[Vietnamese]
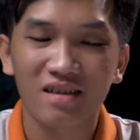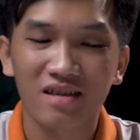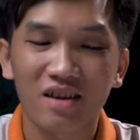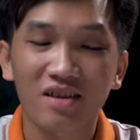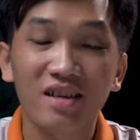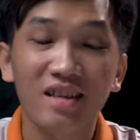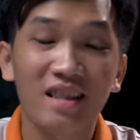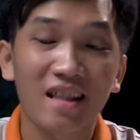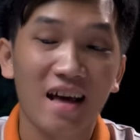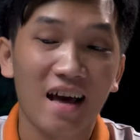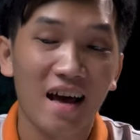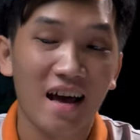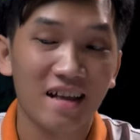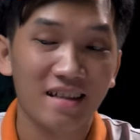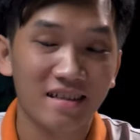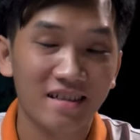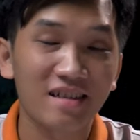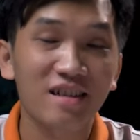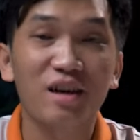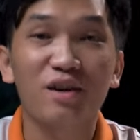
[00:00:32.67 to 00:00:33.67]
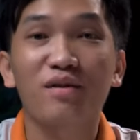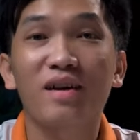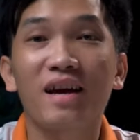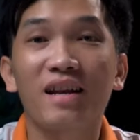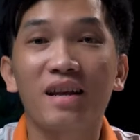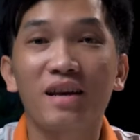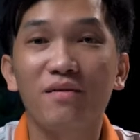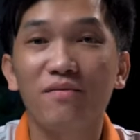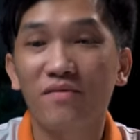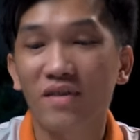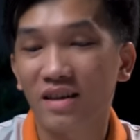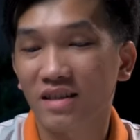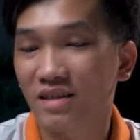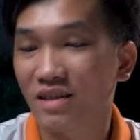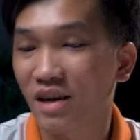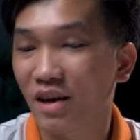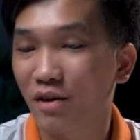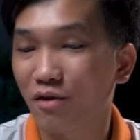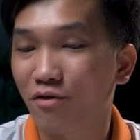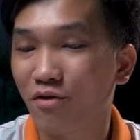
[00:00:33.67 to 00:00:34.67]
Đó chính là thương hiệu Calip và
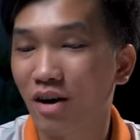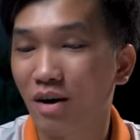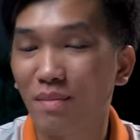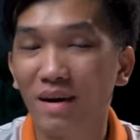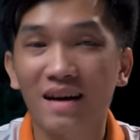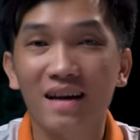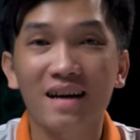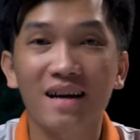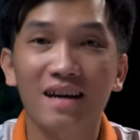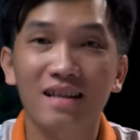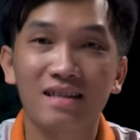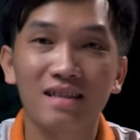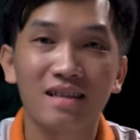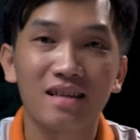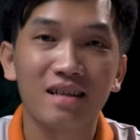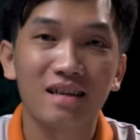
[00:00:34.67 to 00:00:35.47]
thương hiệu uh, McLaren.